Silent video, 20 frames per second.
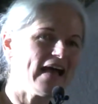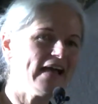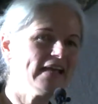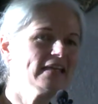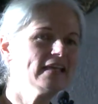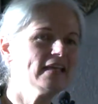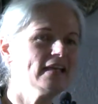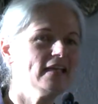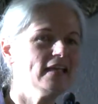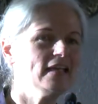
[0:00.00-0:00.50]

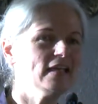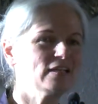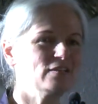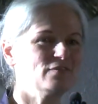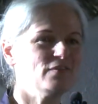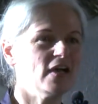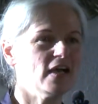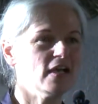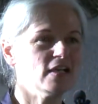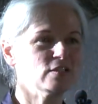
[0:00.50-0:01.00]
angelegt
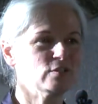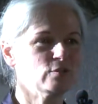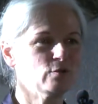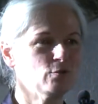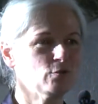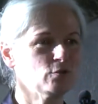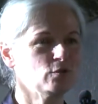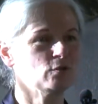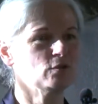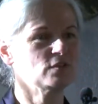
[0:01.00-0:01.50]
war es
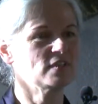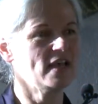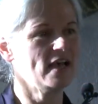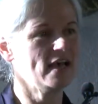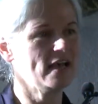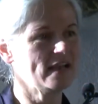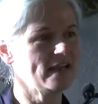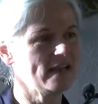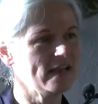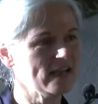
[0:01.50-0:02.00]

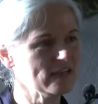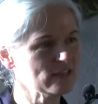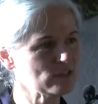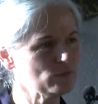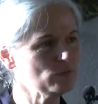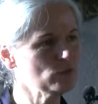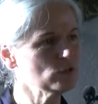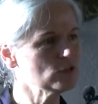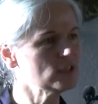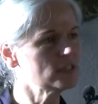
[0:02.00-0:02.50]
sozusagen, erst
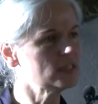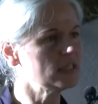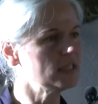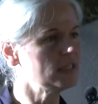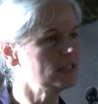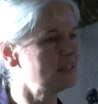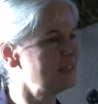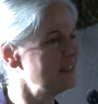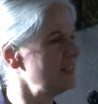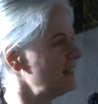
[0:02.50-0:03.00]
müssen
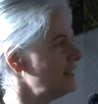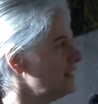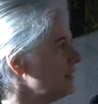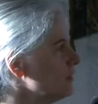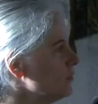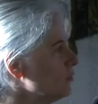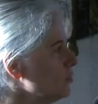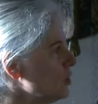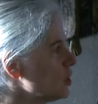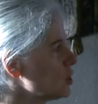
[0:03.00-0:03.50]
sich die
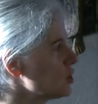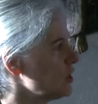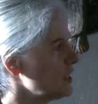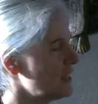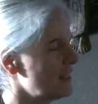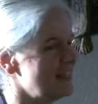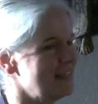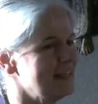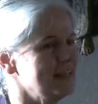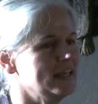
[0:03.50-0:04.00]

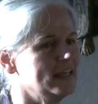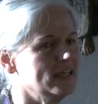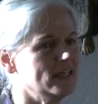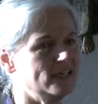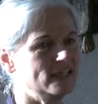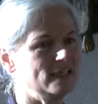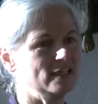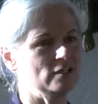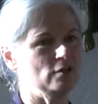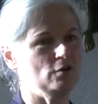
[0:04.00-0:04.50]
unterschiedlichen
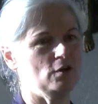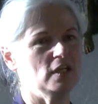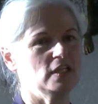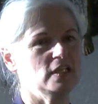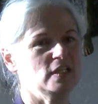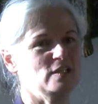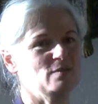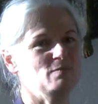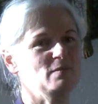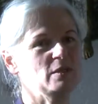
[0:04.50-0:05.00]
kirchlichen
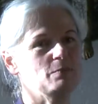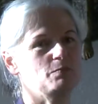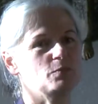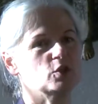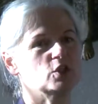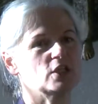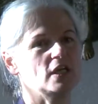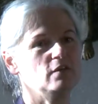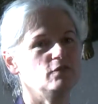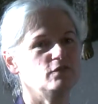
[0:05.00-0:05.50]
Orte damit
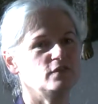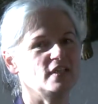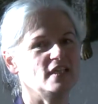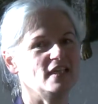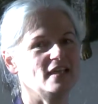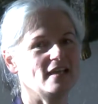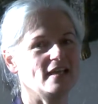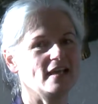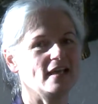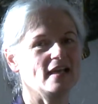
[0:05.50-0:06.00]

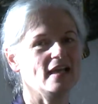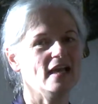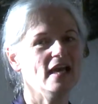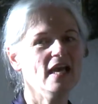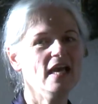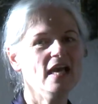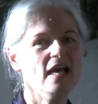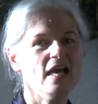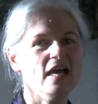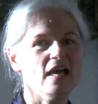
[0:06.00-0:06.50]
beschäftigen,
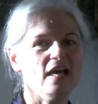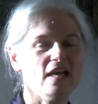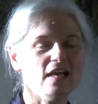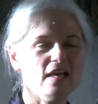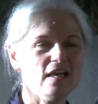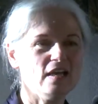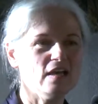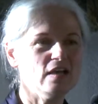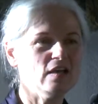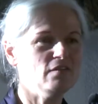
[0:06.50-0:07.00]

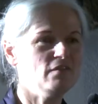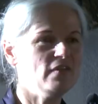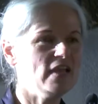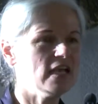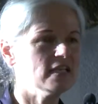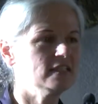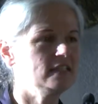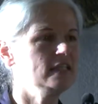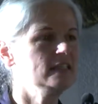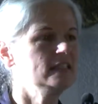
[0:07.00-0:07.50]
äh,
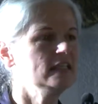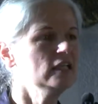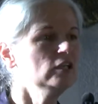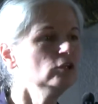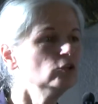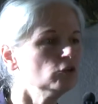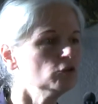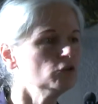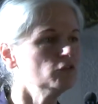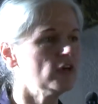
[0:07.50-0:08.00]
wer sie
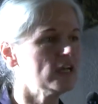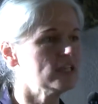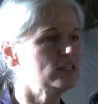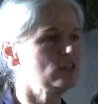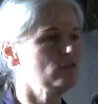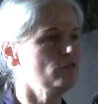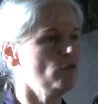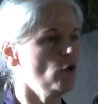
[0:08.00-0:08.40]
sind und was sie